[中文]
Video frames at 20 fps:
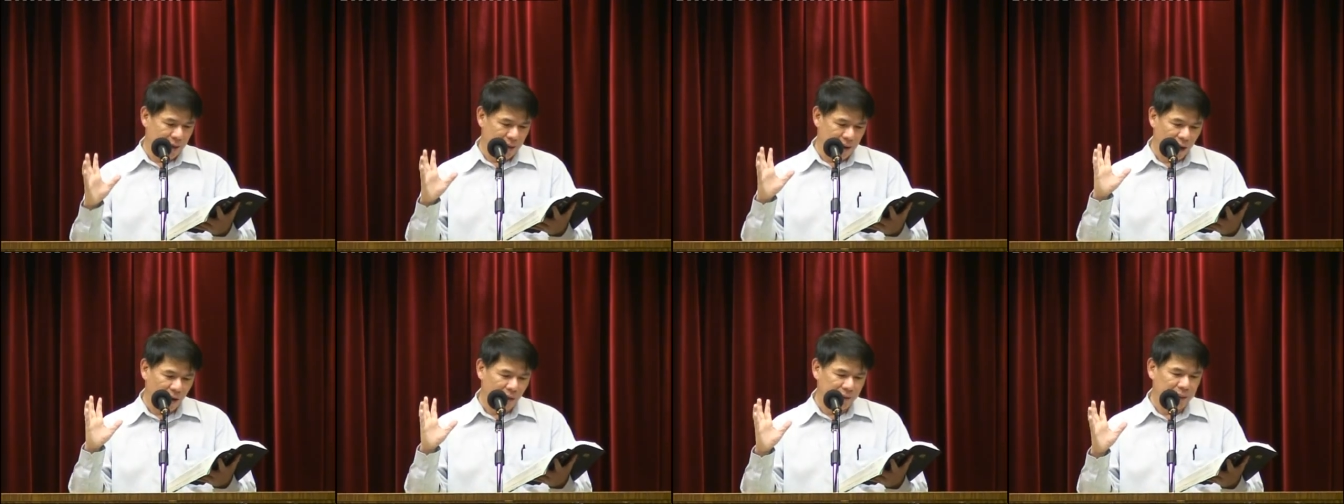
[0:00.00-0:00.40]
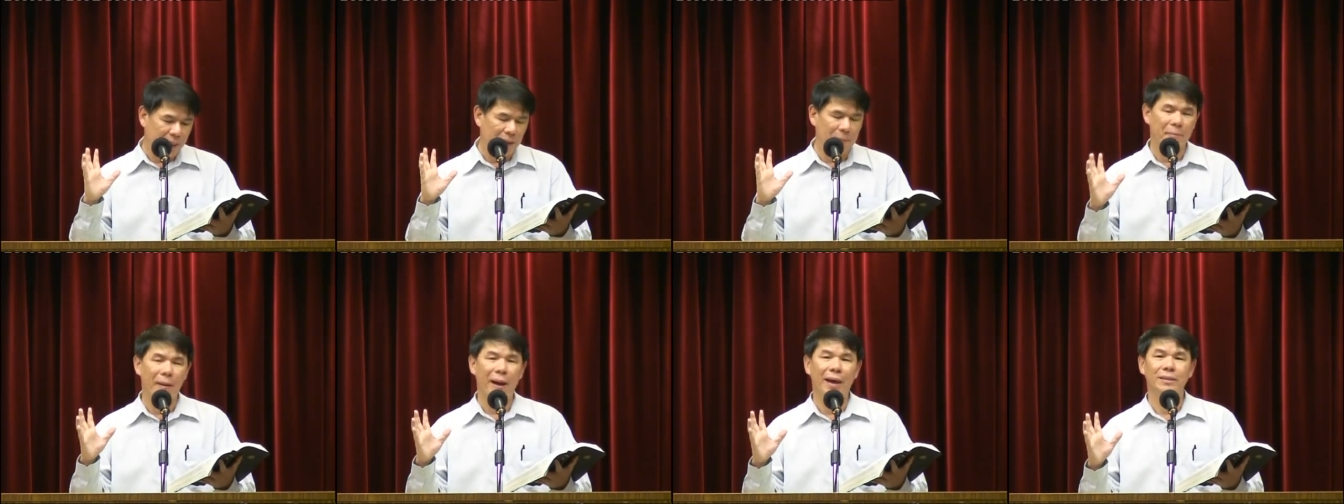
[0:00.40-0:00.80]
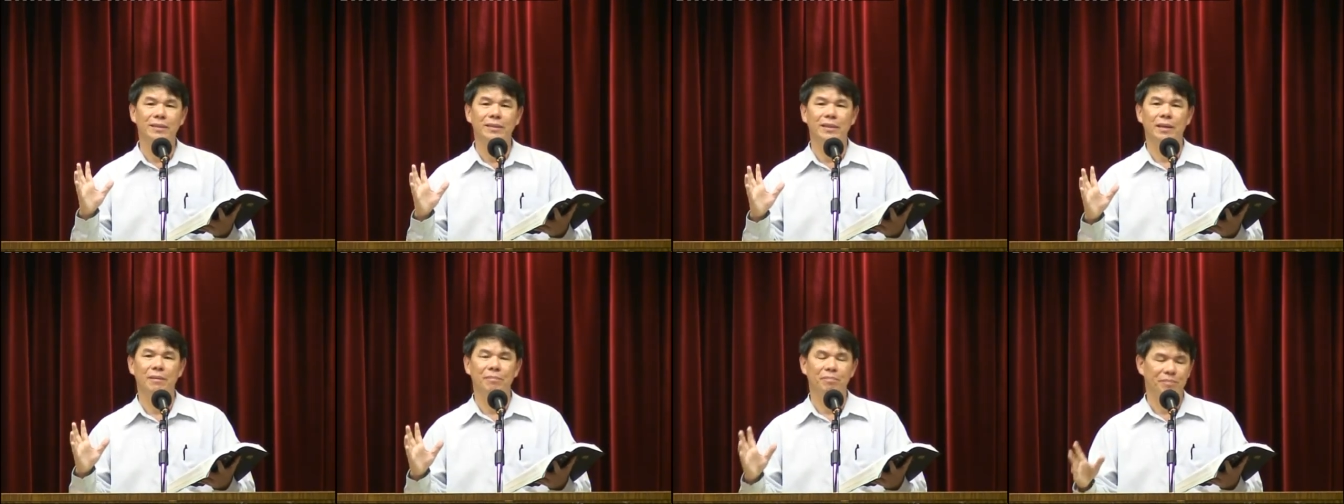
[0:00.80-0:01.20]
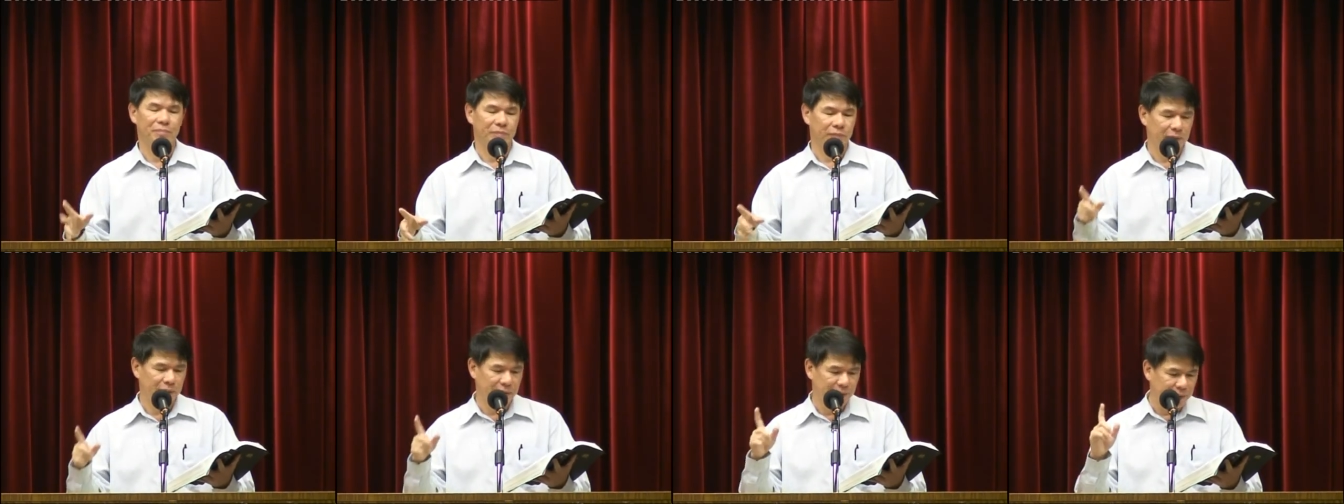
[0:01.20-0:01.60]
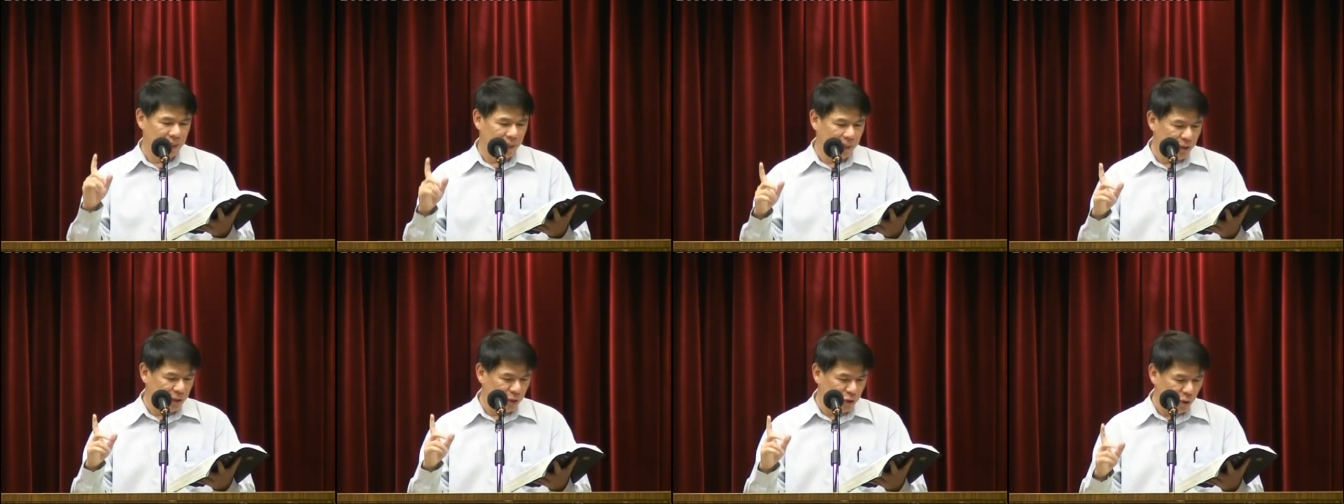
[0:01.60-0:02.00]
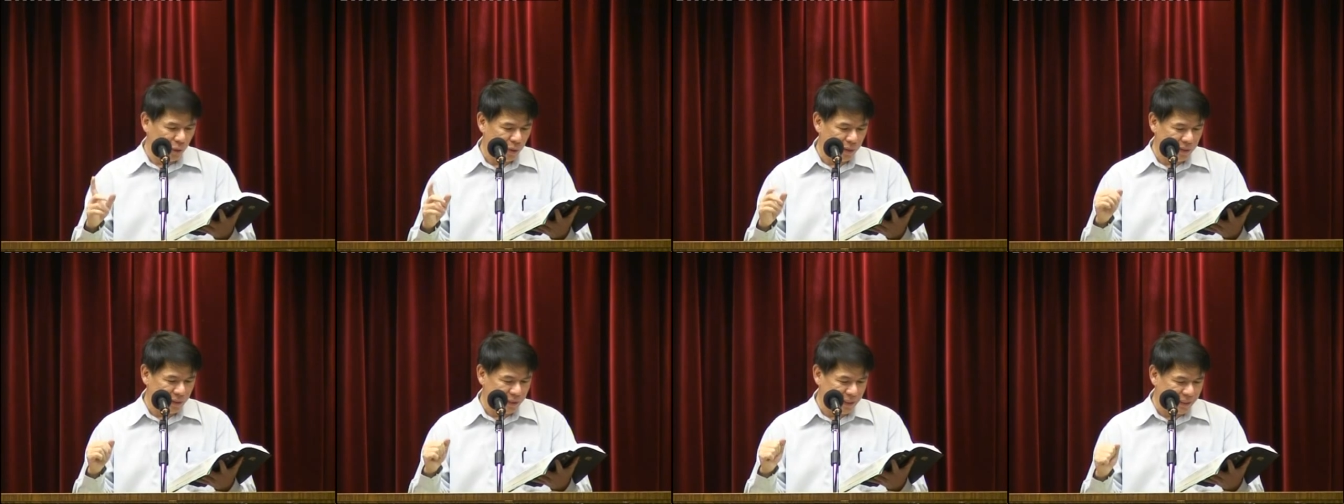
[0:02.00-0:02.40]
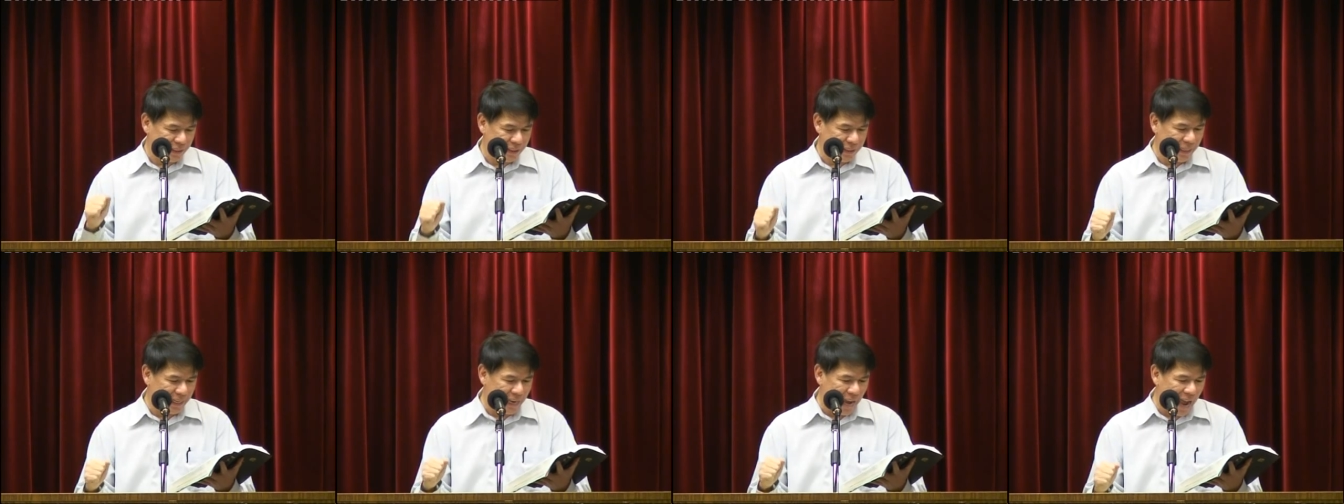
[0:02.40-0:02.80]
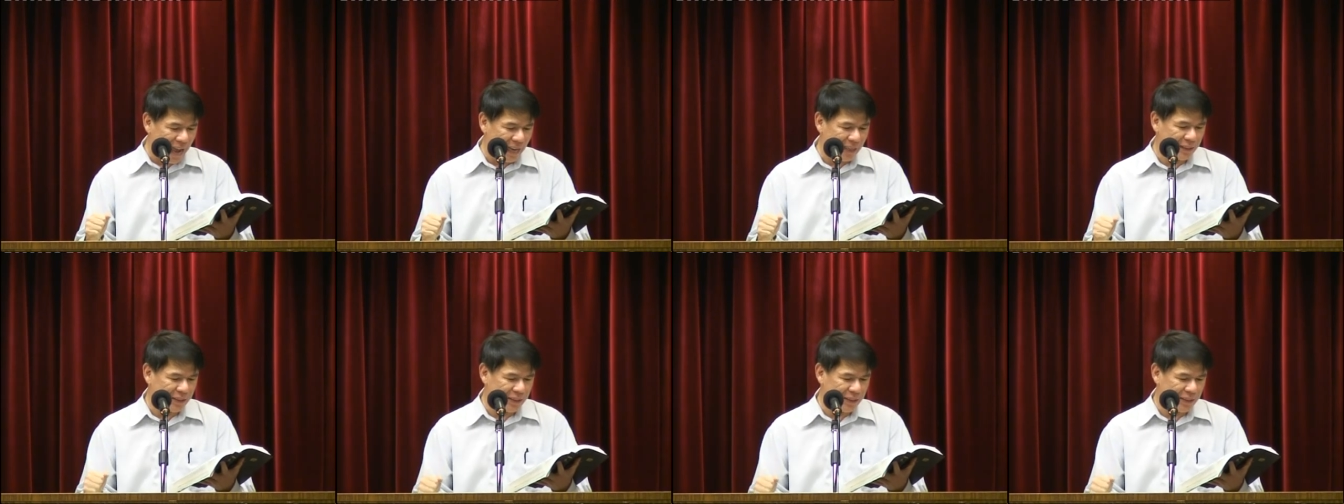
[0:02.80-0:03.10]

然后第八节，仅存西安